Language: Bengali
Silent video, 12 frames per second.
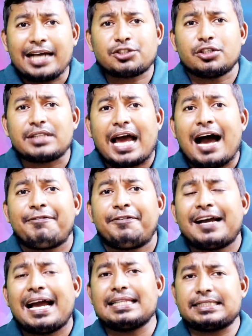একজন
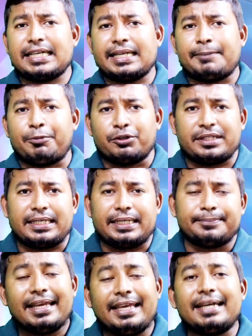আফগান সেনাপতি
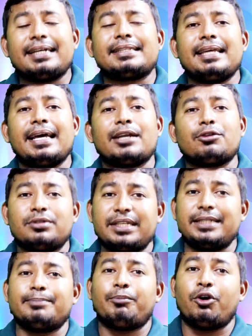ইখতিয়ার
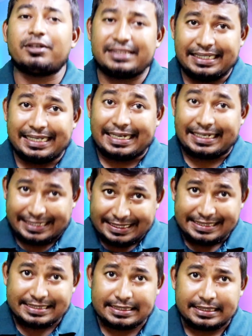উদ্দিন বখতিয়ার
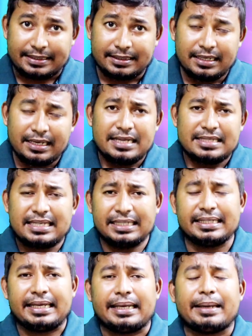খিলজি
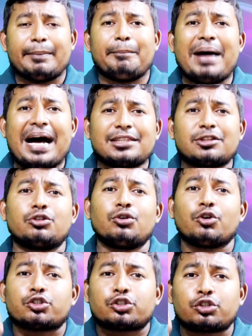যিনি মাত্র
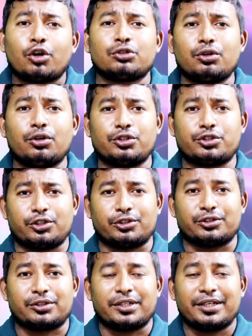সতেরো
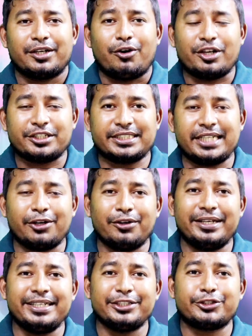জন
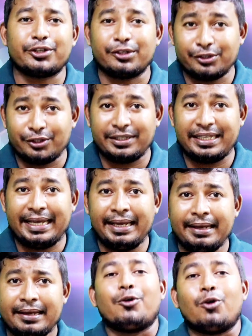অশ্বারোহী সৈন্য নিয়ে
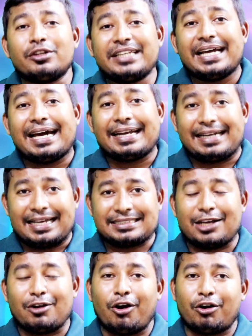নদিয়ার
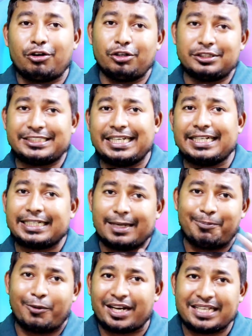রাজা লক্ষণ
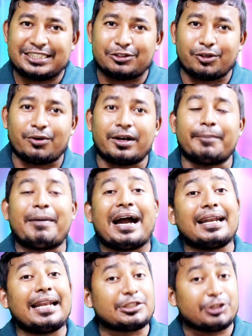সেনকে পরাজিত করে
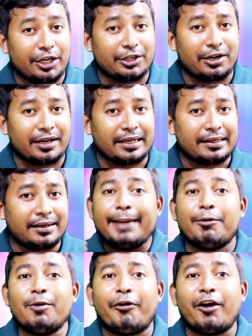বাংলা জয় করেন
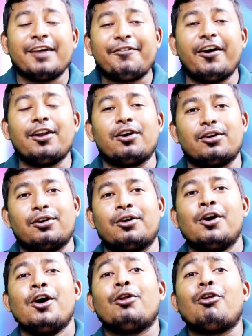এবং ফলাফল হলো
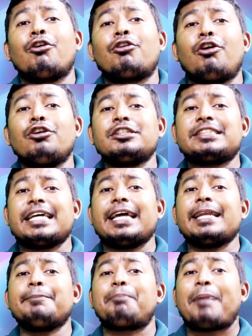লক্ষণ
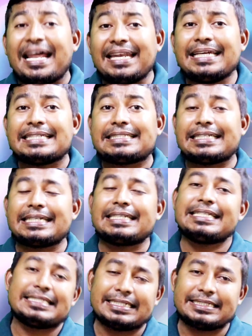সেন পালিয়ে যেয়ে
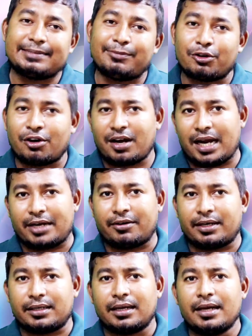নিজের জীবন রক্ষা
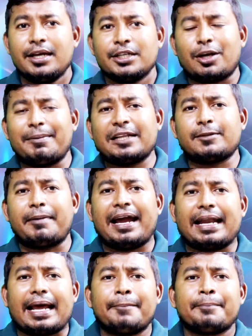করেন সম্মানিত
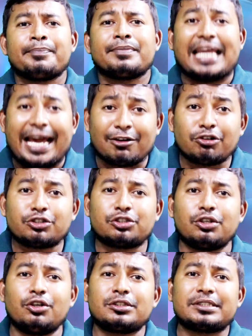ভাইরা
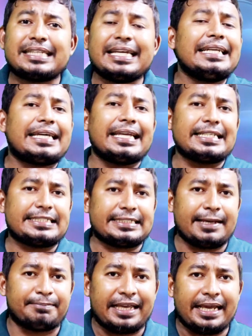তেরোশো তিন
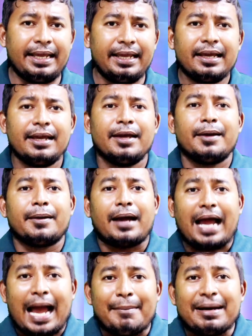খ্রিস্টাব্দে
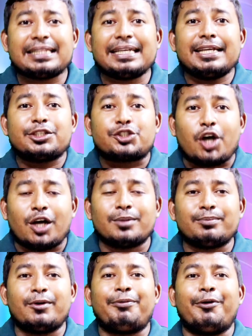আমাদের
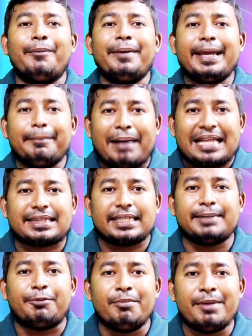জন্মভূমি
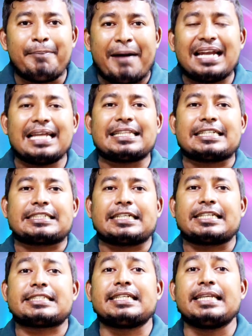মাতৃভূমি
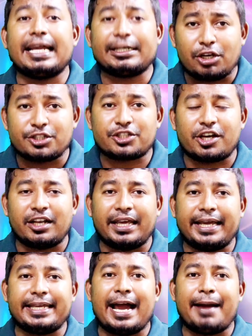বাংলাদেশের সিলেট
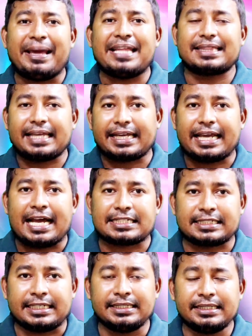অঞ্চলে ইয়ামেন থেকে
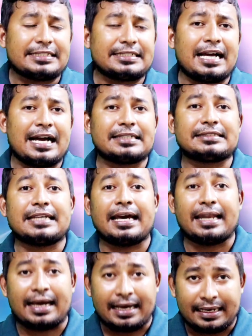আসেন
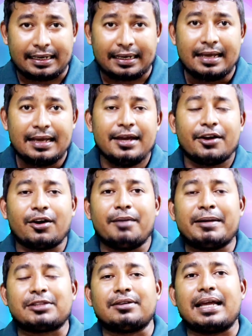শাহজালাল
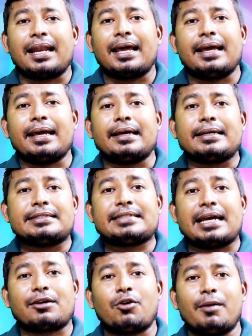রহমাতুল্লাহ আলাইহে
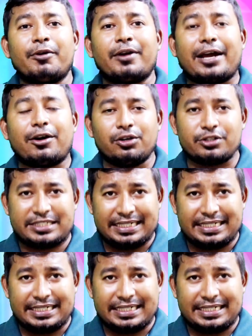যার কবর এখনো